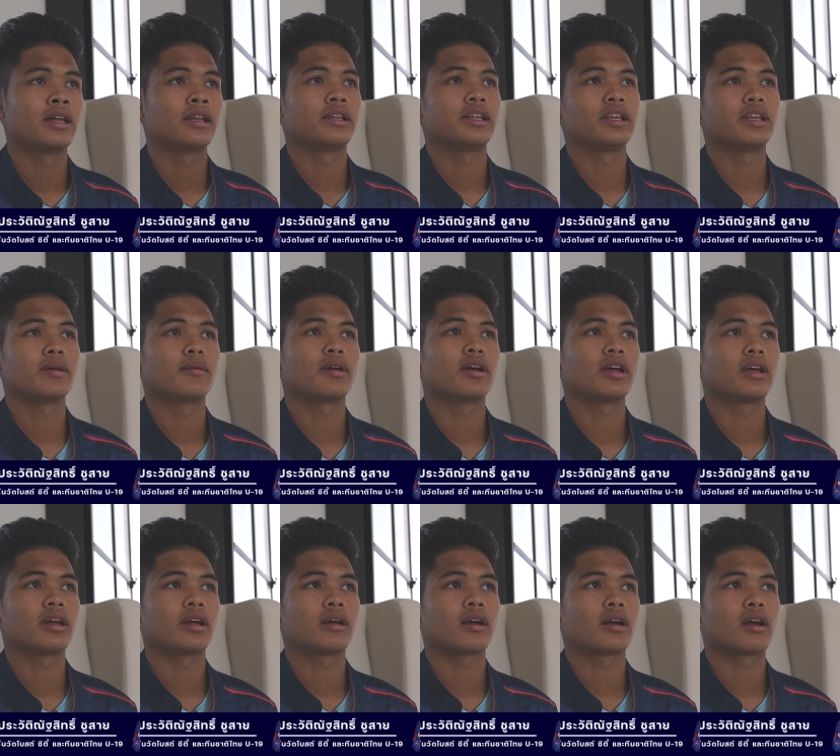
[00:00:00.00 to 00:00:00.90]
ทีนี้
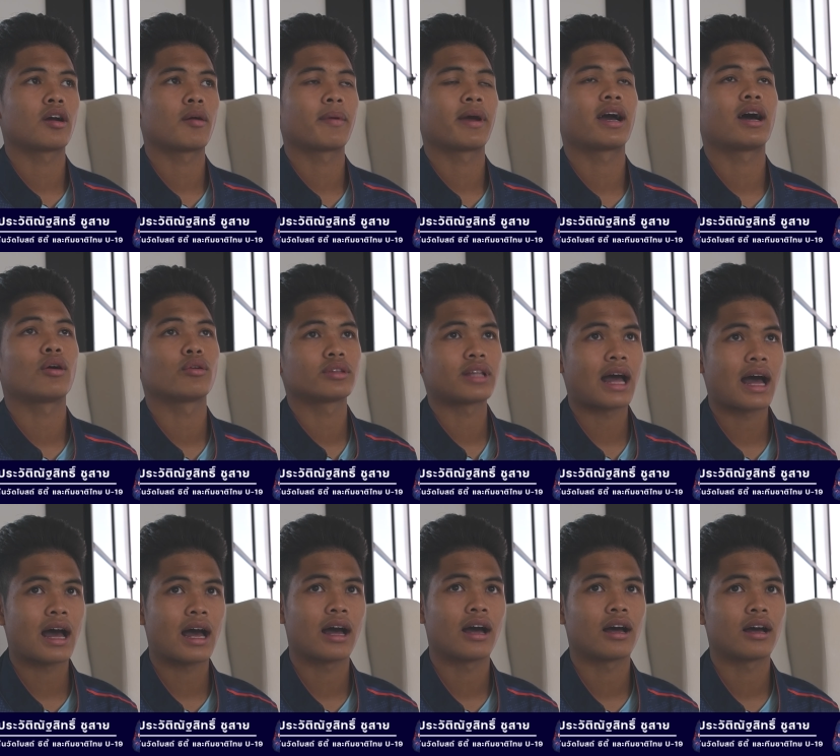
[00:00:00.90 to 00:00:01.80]
ก็ไปเข้า
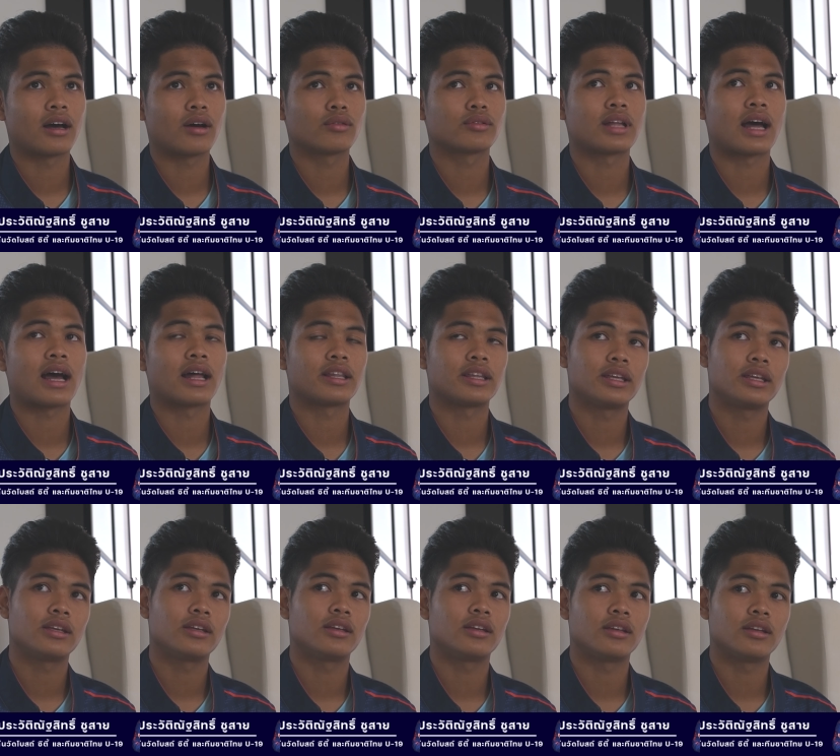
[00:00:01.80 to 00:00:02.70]
ตาเข้าตา
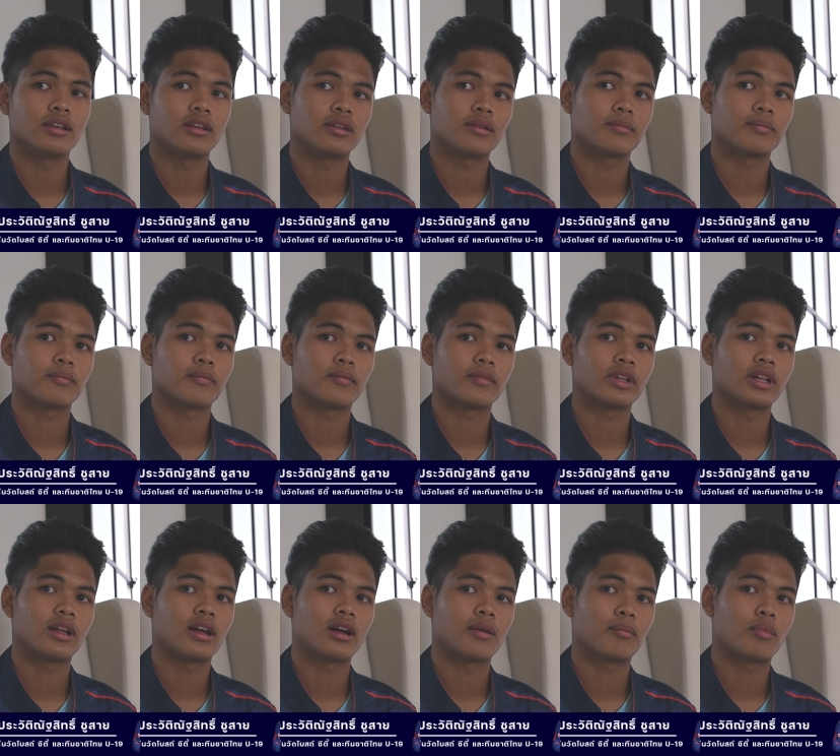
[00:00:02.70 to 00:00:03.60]
ที่
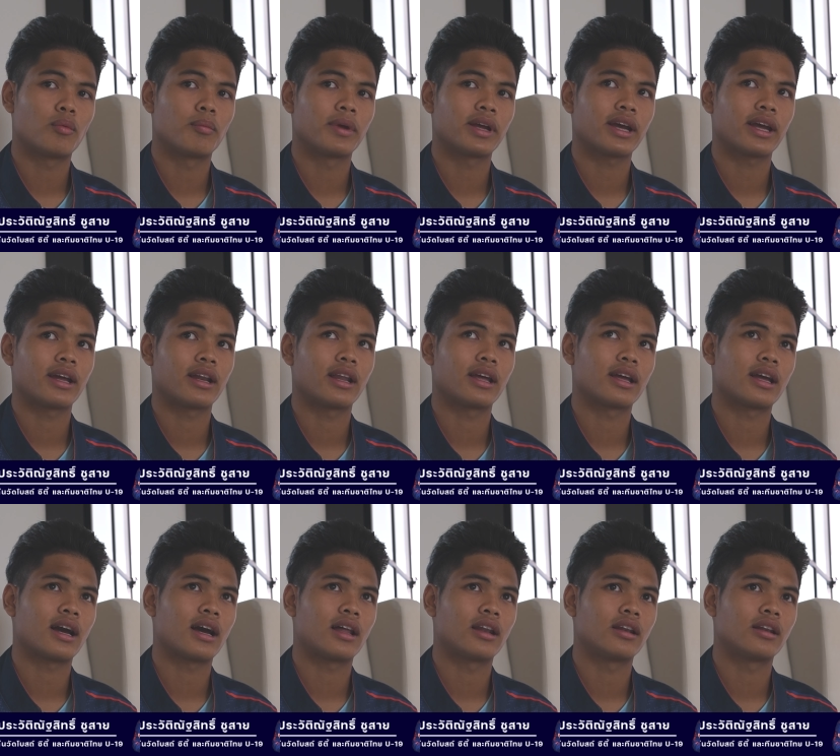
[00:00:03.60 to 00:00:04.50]
ผมไปแข่งราย
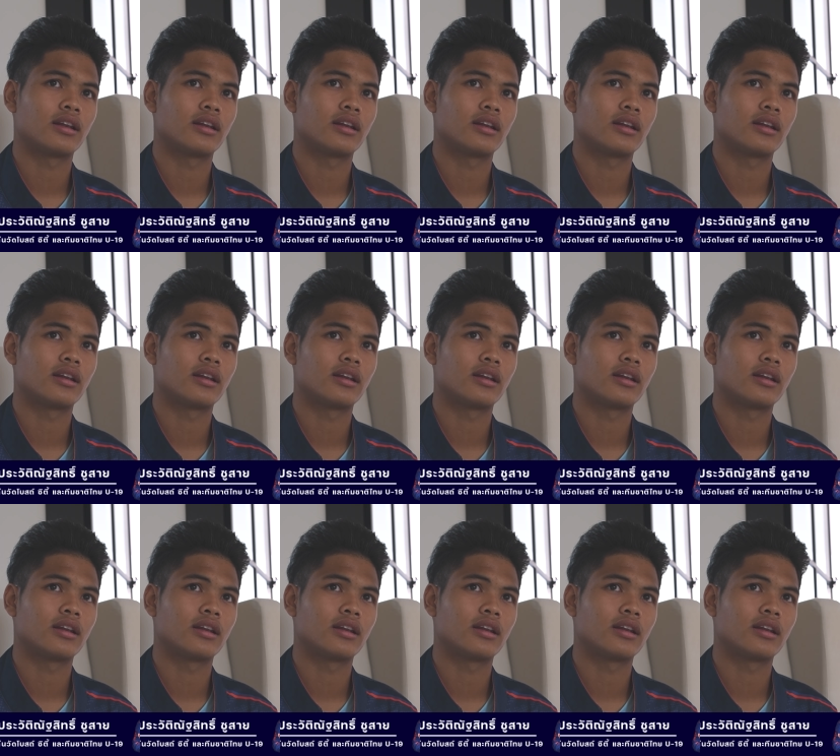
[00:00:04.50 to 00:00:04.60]
การ